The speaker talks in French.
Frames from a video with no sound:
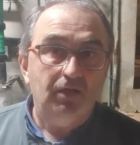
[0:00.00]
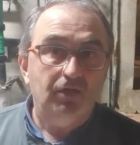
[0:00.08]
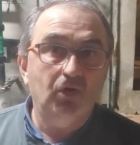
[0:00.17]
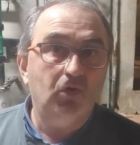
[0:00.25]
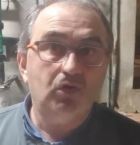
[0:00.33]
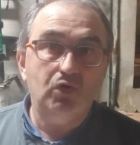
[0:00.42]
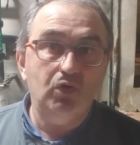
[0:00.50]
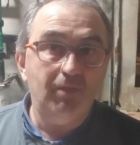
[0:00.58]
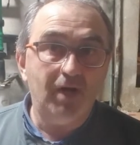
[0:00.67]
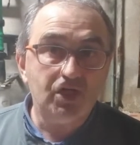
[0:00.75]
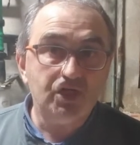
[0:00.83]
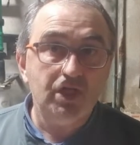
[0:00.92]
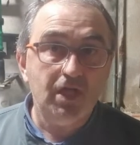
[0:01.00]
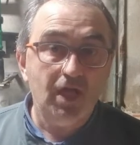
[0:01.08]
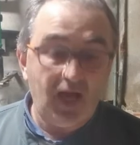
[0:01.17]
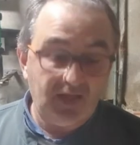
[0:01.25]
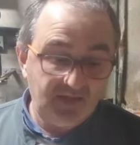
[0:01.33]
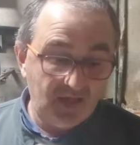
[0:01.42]
Donc le marché,
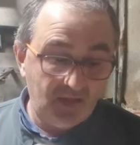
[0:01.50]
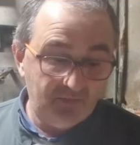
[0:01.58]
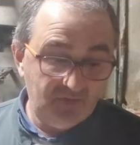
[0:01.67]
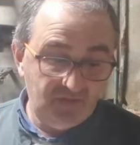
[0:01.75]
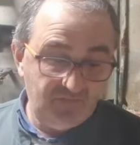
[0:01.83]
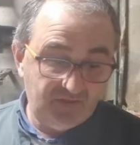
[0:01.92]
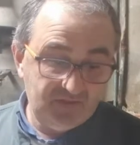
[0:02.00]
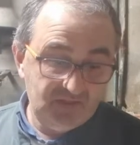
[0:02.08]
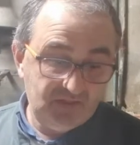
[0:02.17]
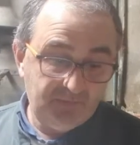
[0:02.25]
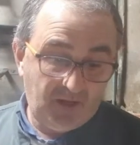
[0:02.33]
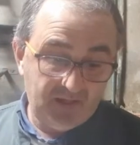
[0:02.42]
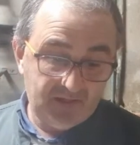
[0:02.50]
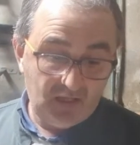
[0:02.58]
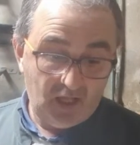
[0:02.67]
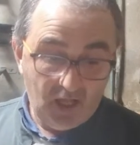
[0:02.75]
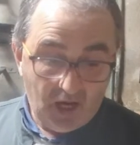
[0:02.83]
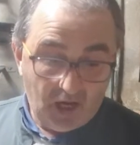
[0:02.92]
à terme, il va disparaître.
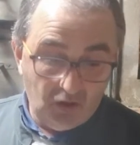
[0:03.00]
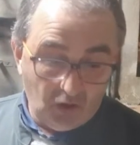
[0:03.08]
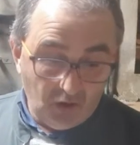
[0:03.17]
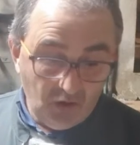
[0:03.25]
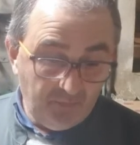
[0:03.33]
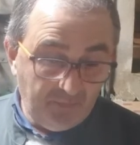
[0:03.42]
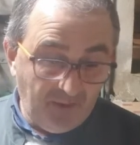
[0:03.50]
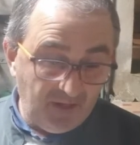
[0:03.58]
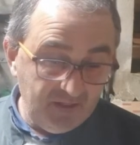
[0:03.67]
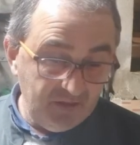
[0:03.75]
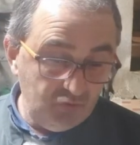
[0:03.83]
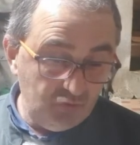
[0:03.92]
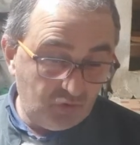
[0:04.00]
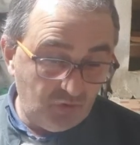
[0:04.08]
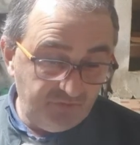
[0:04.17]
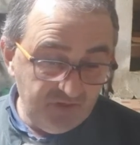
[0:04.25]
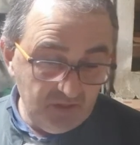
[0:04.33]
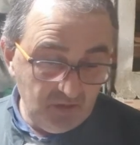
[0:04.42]
Alors, parler du
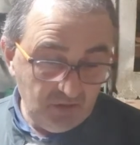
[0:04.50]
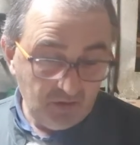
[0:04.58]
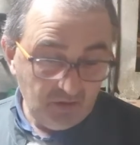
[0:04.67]
Covid,